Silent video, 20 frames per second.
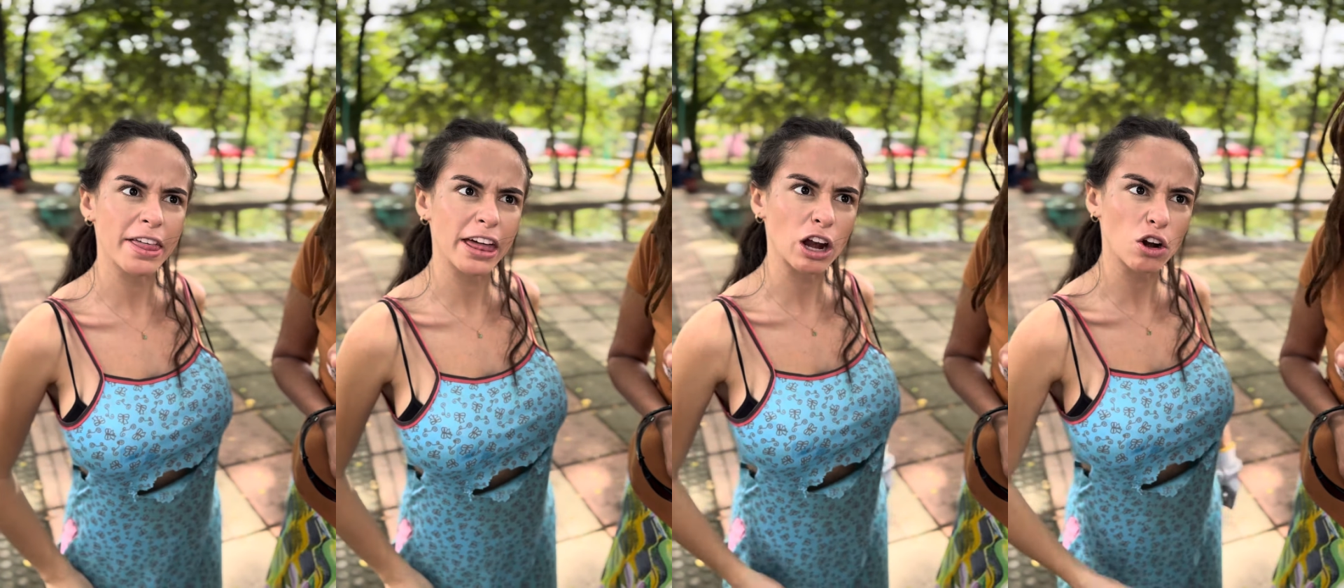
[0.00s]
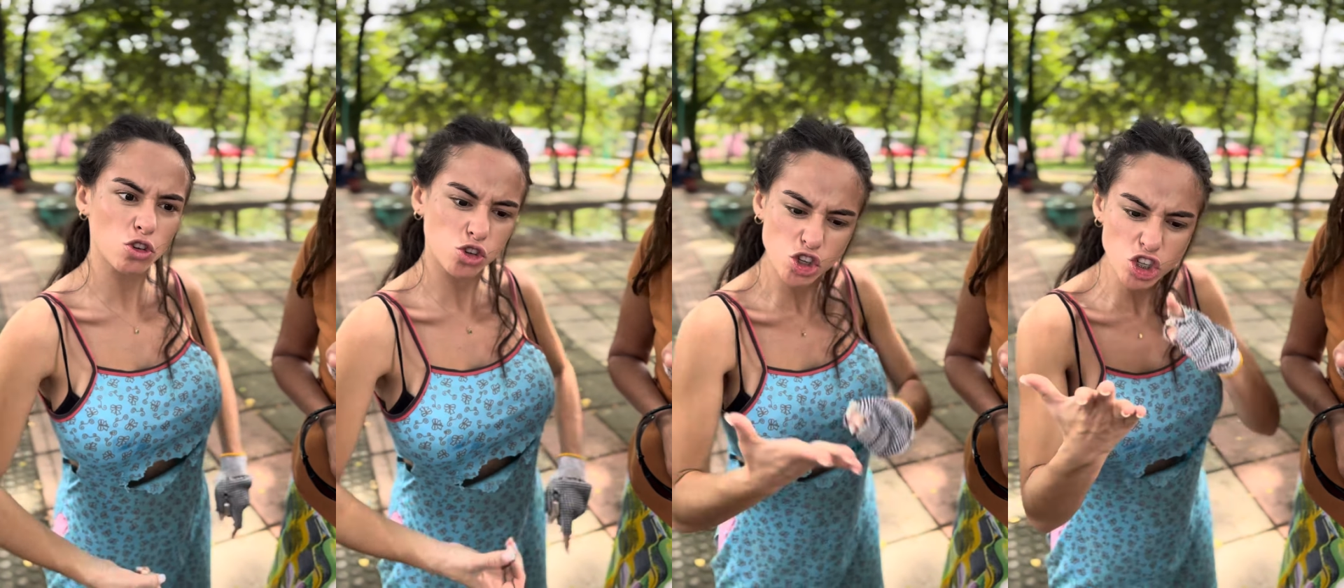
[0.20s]
a
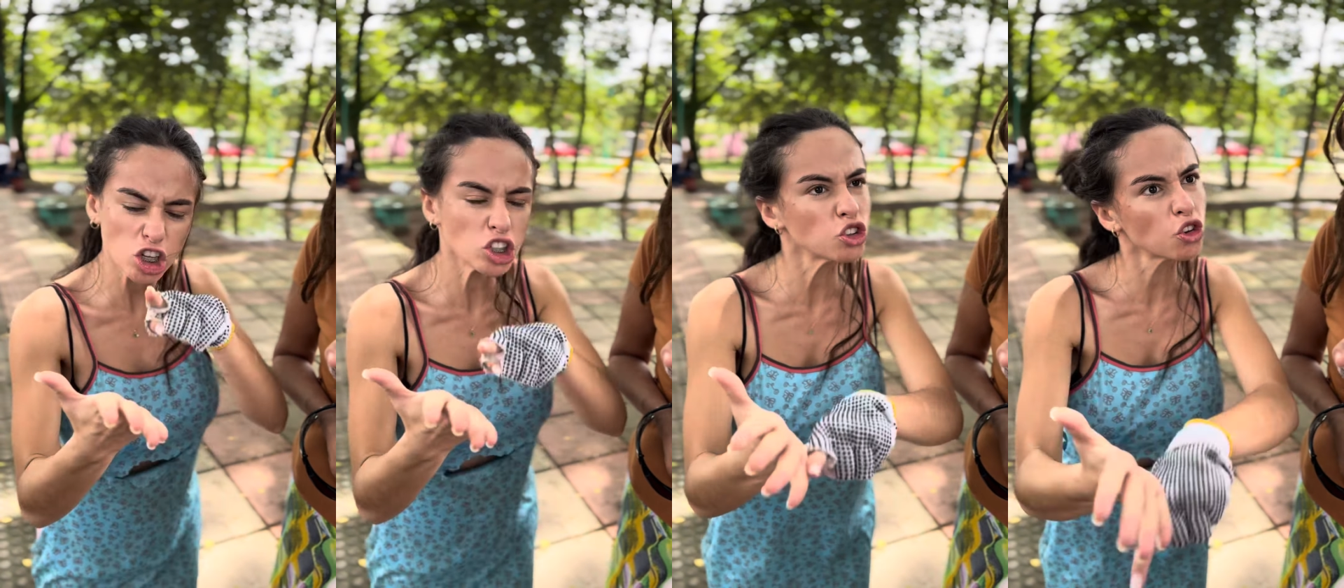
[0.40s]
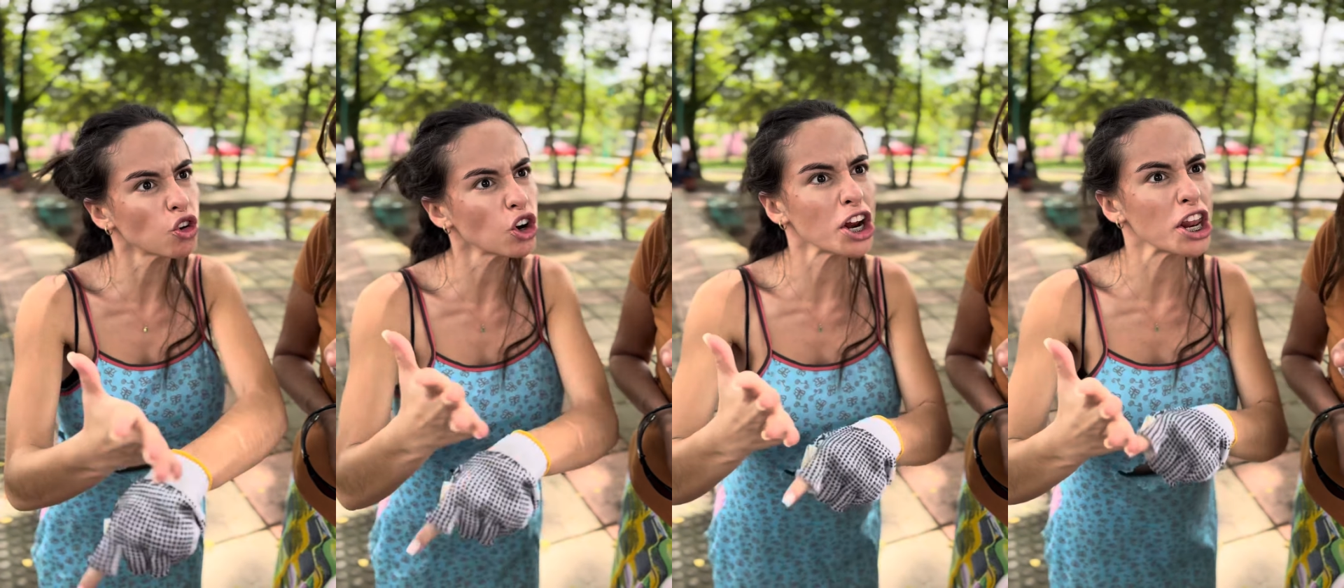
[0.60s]
dar los
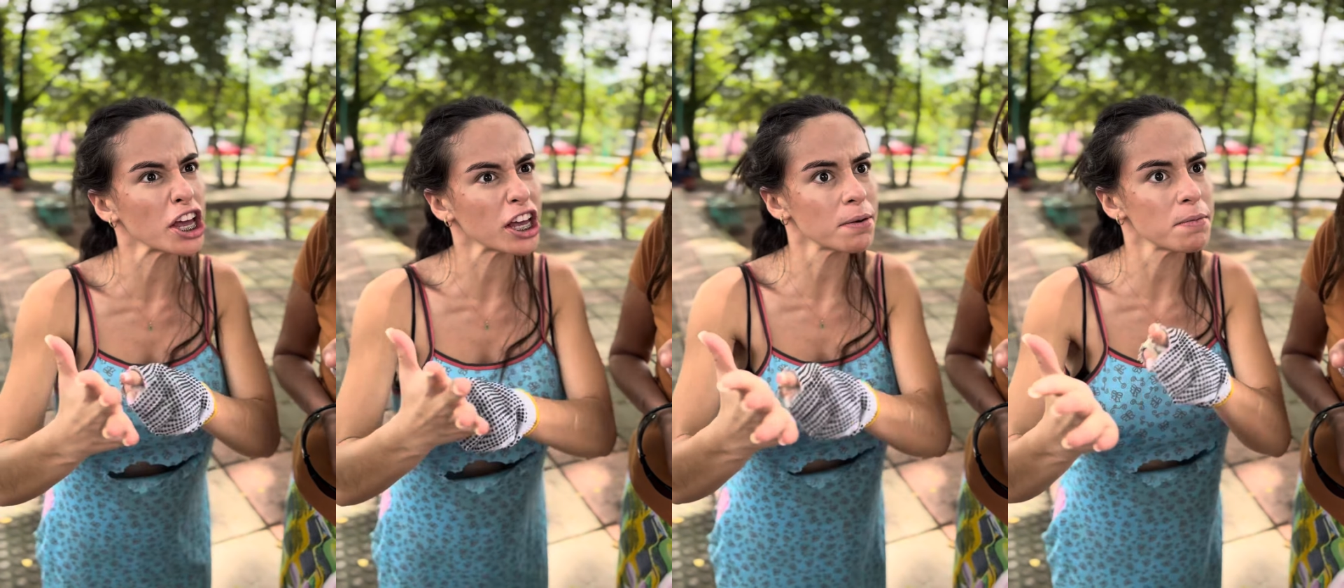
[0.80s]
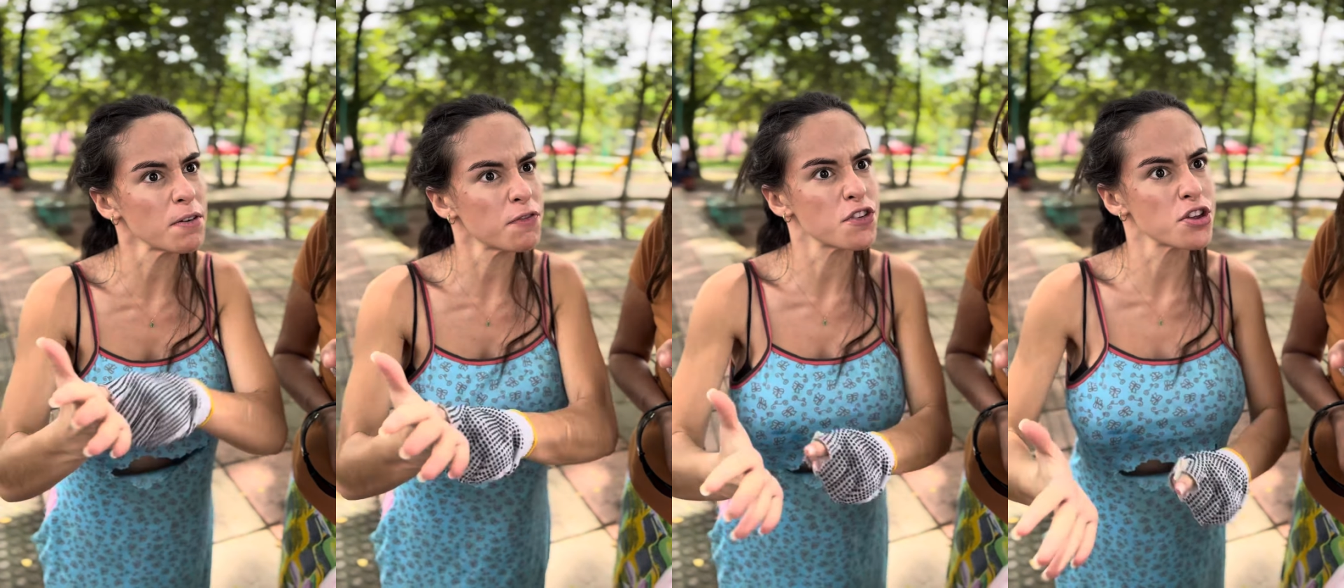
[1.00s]
100
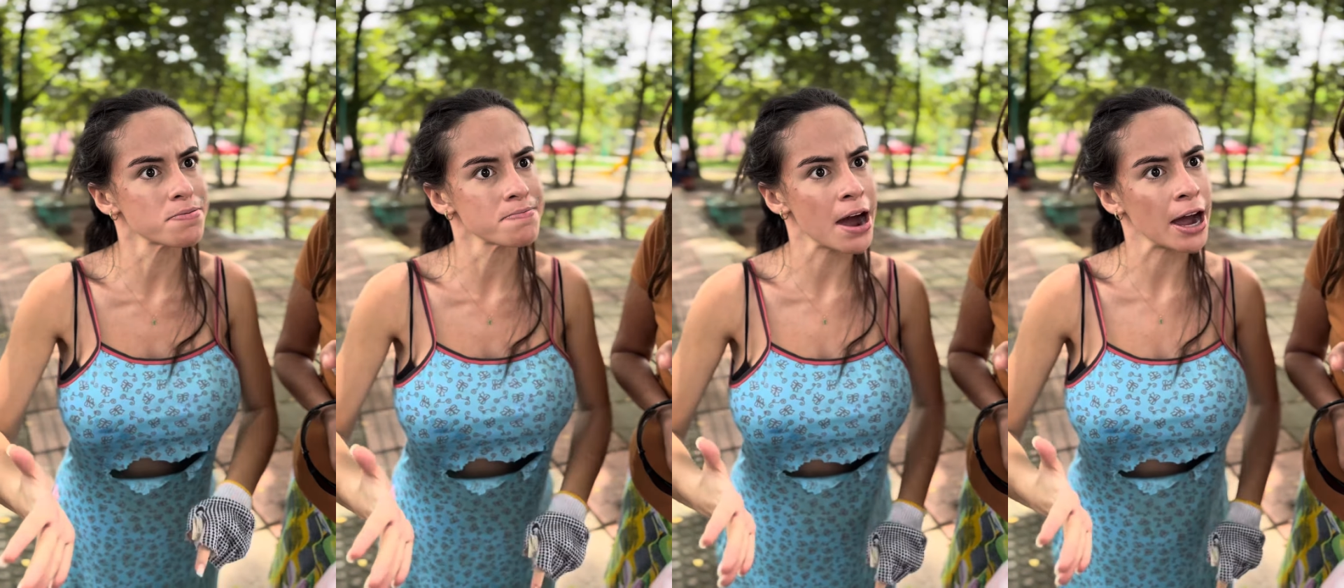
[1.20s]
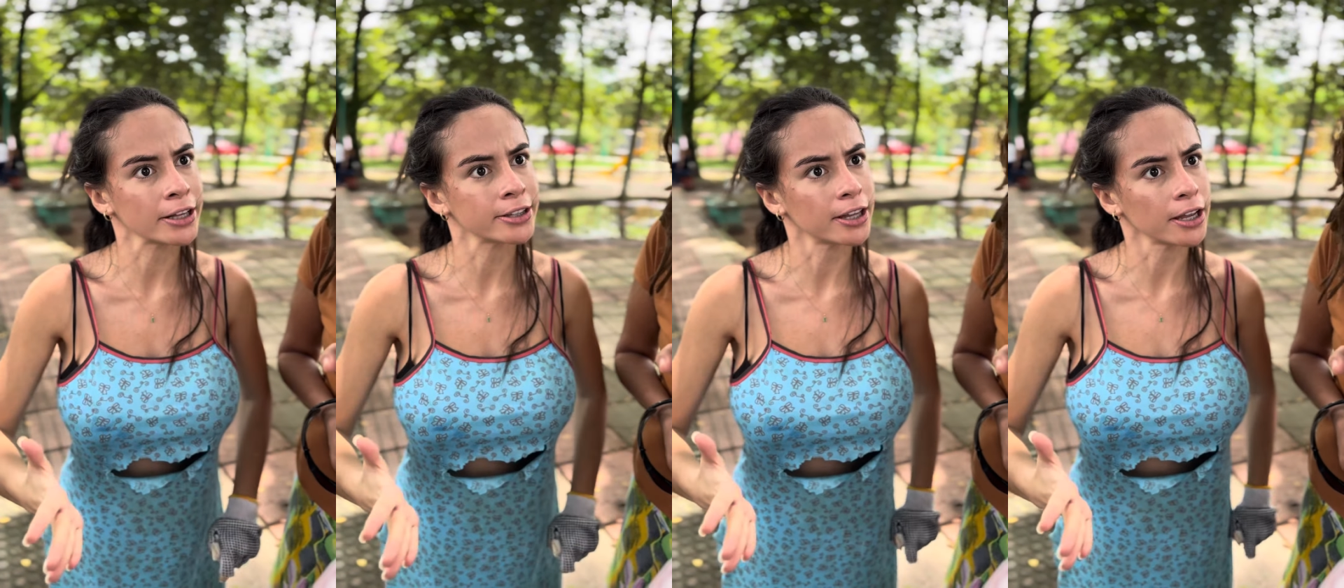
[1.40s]
dólares que me
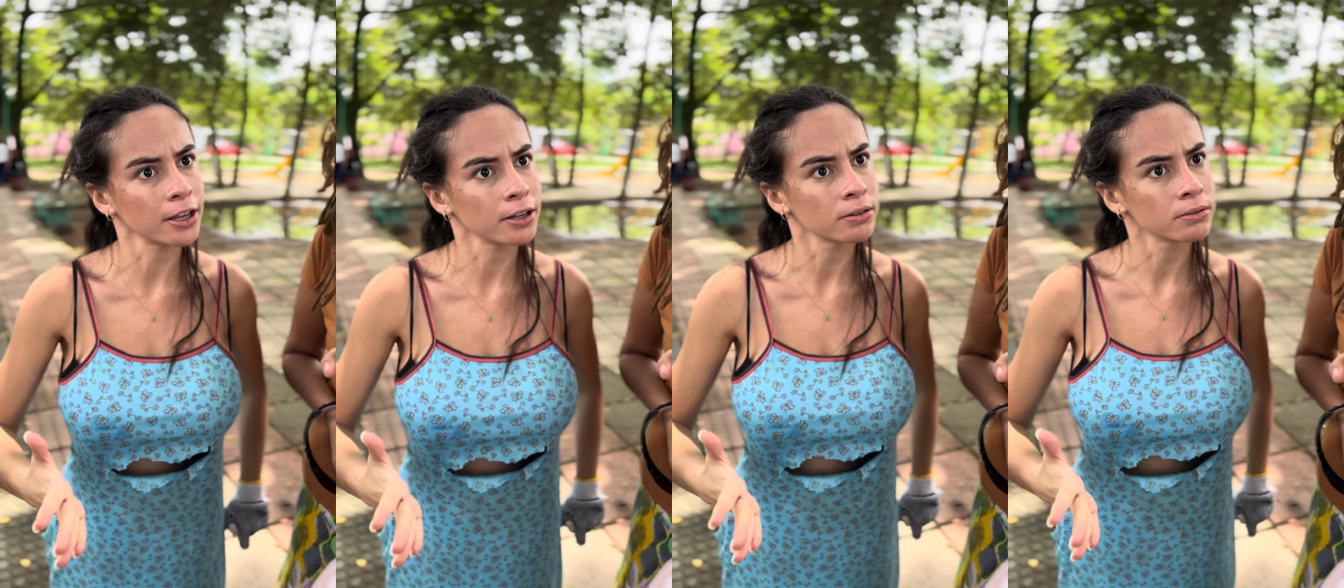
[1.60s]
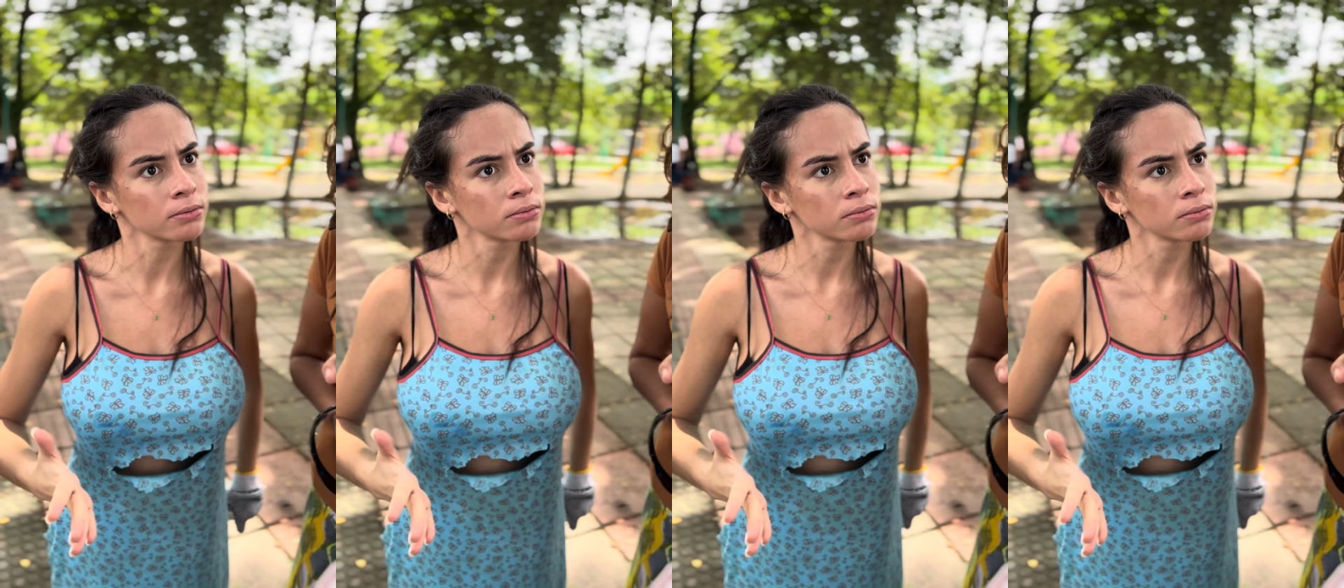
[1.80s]
firmaste.